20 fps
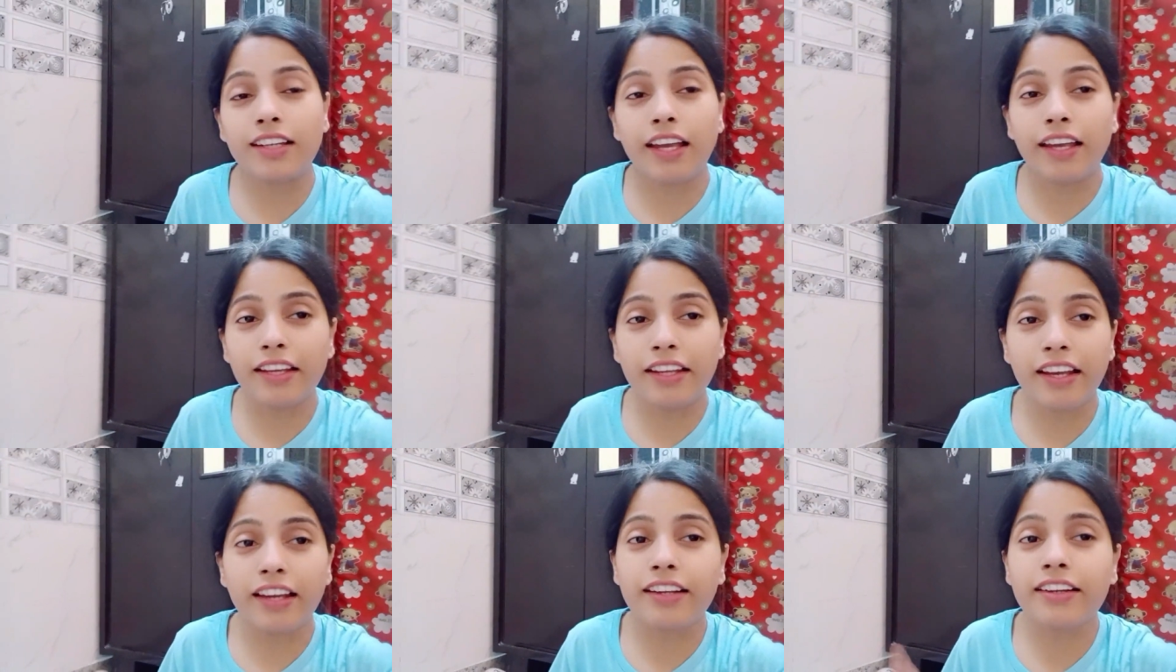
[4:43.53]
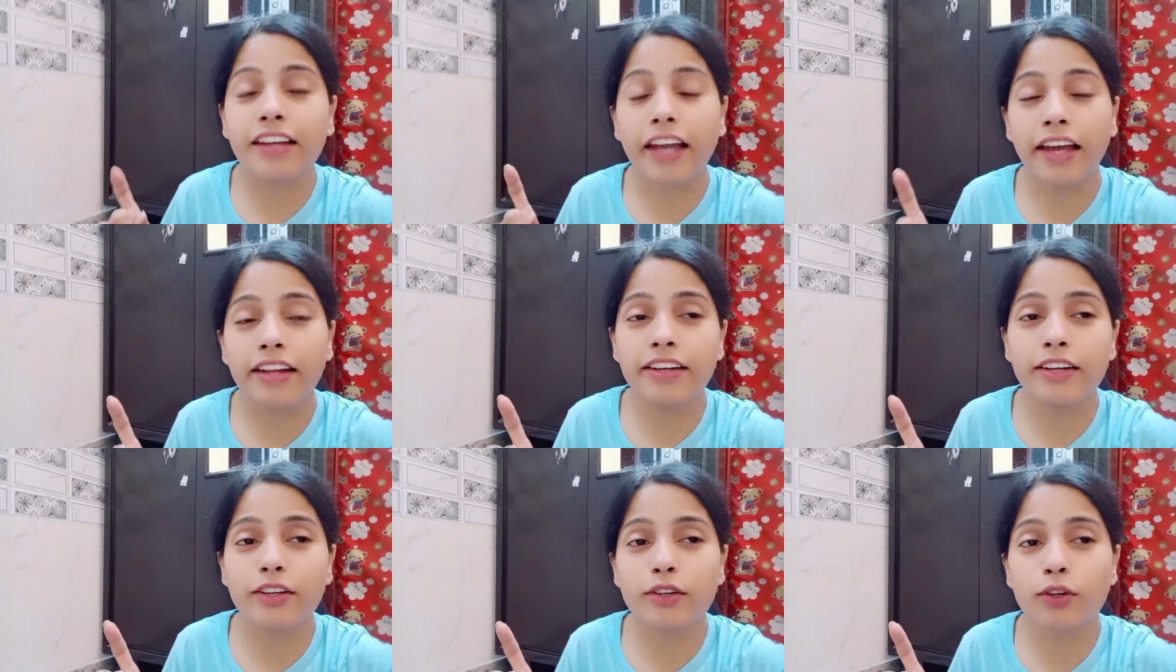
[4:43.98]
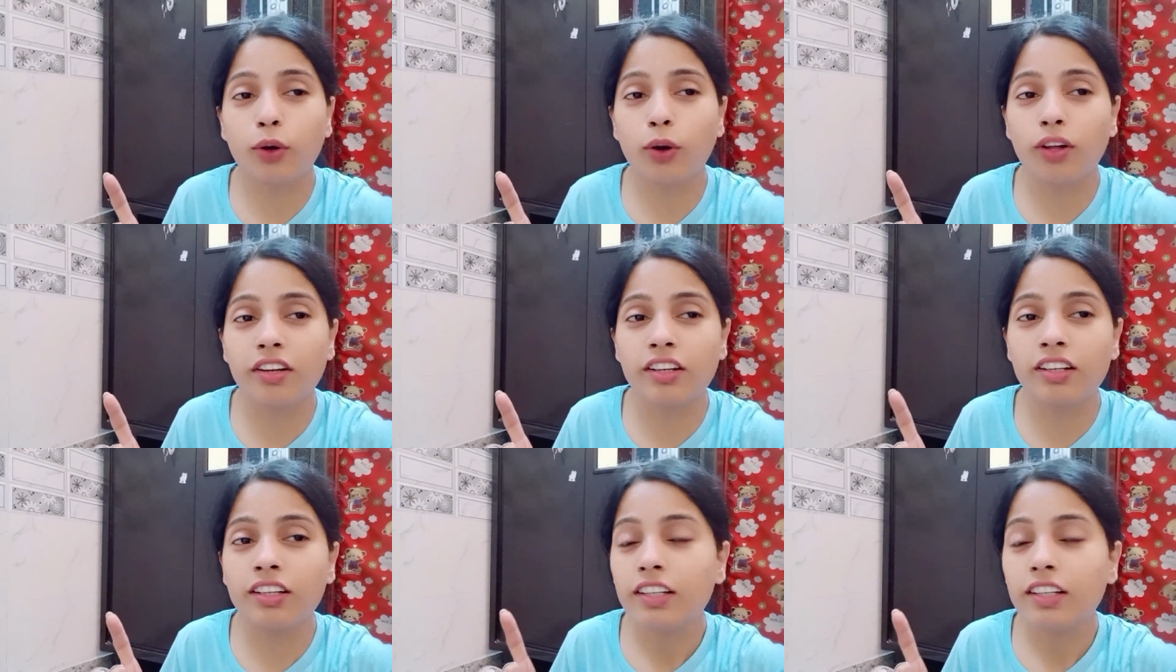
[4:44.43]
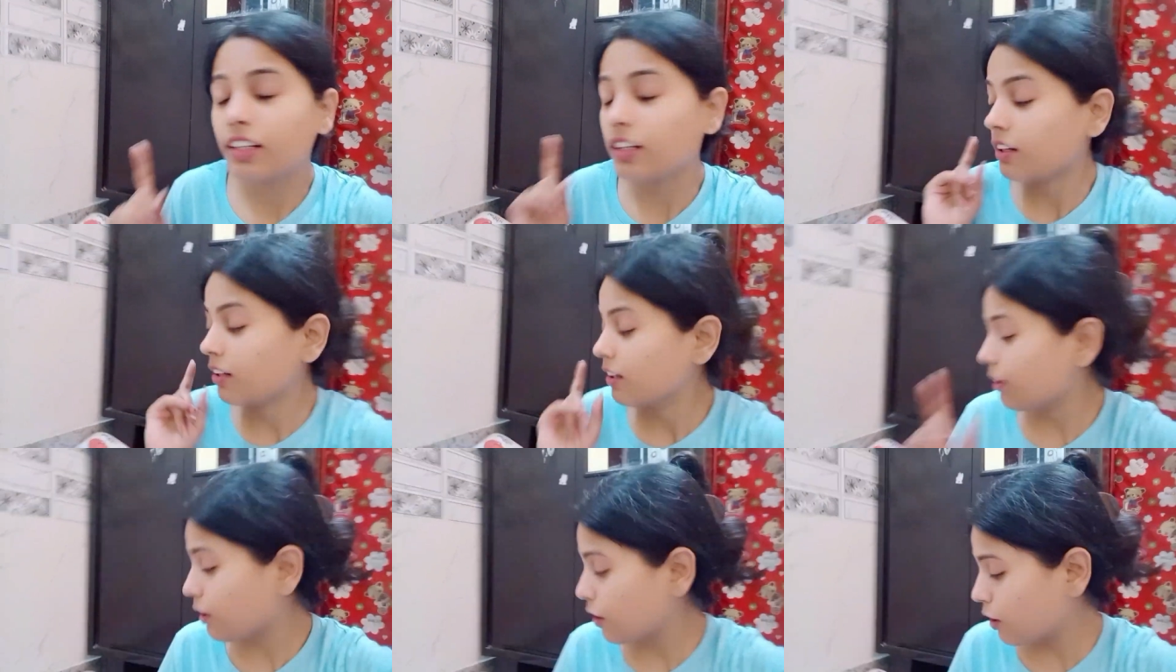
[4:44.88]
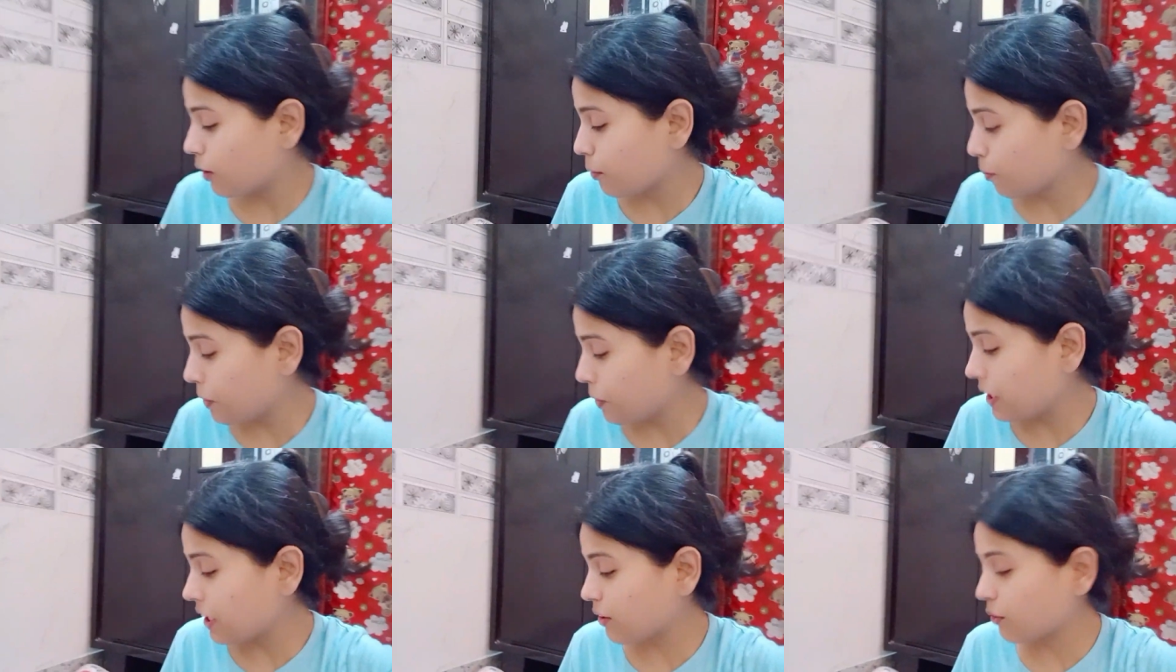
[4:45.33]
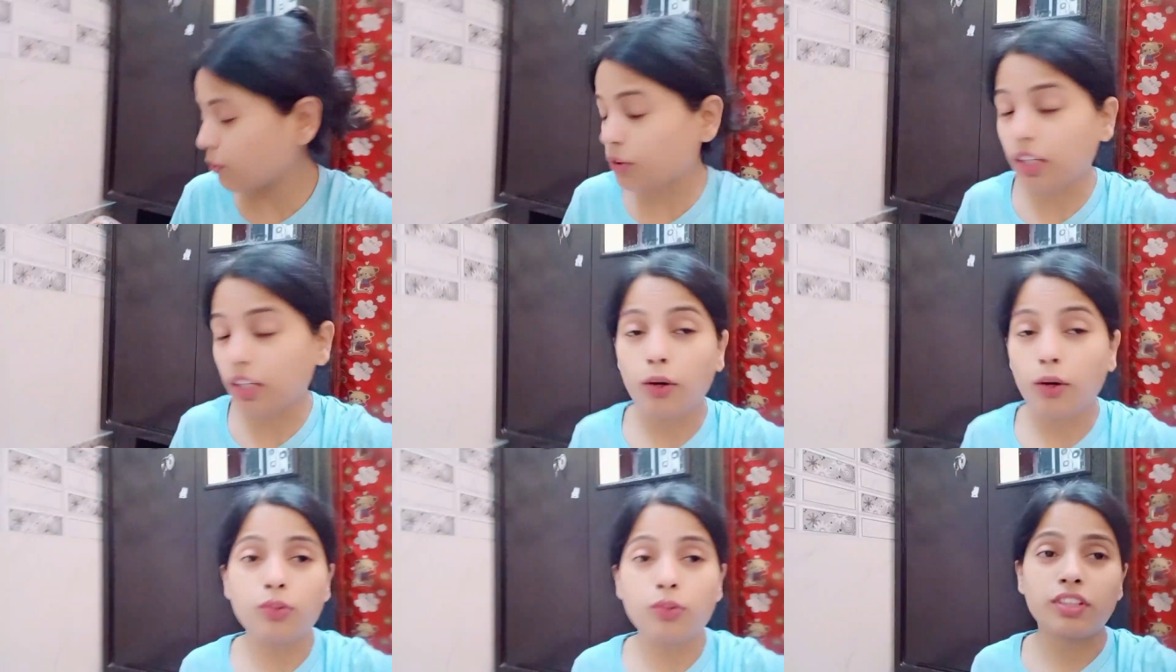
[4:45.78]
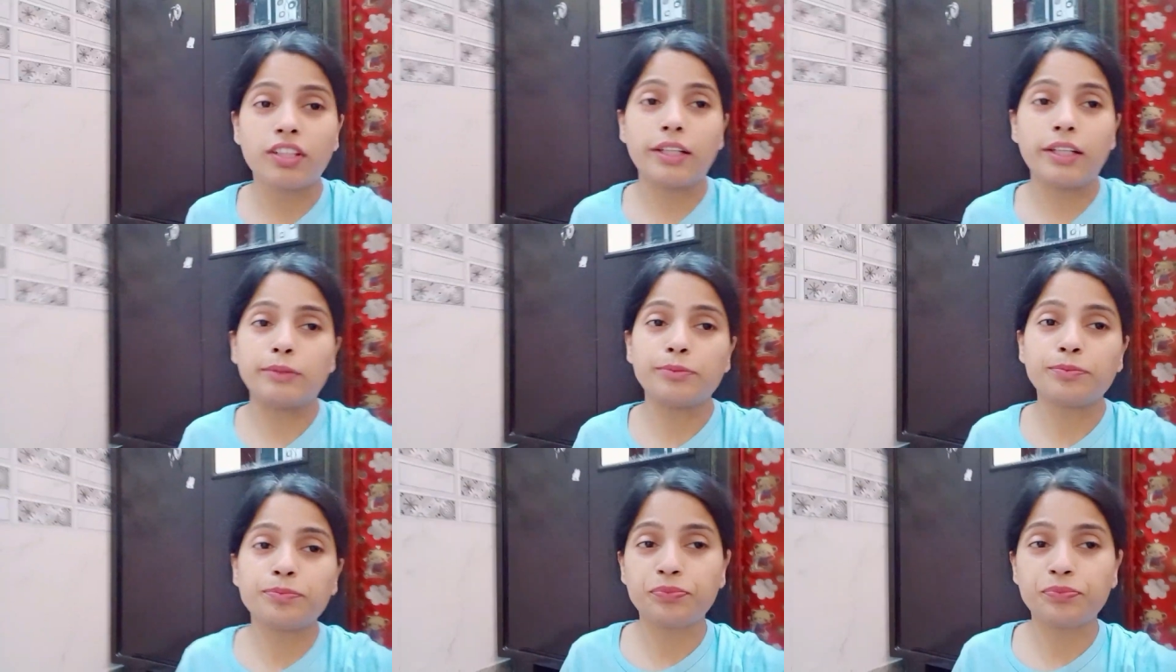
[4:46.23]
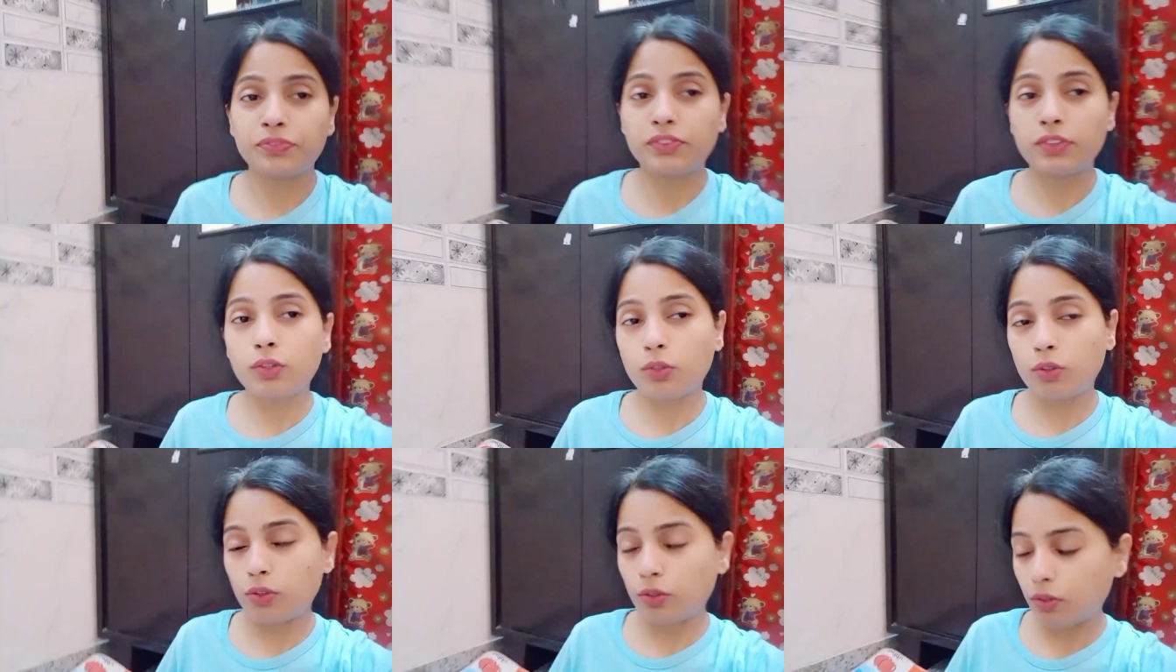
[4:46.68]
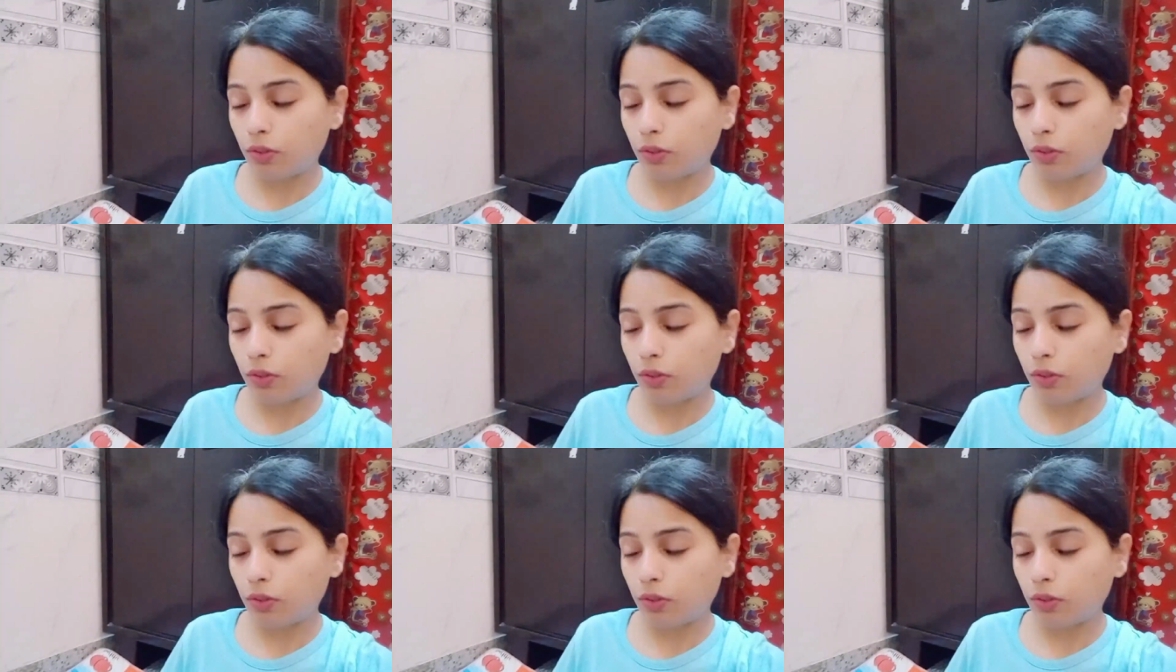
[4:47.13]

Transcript: यही है कैरेट और पियर जो था उसके तो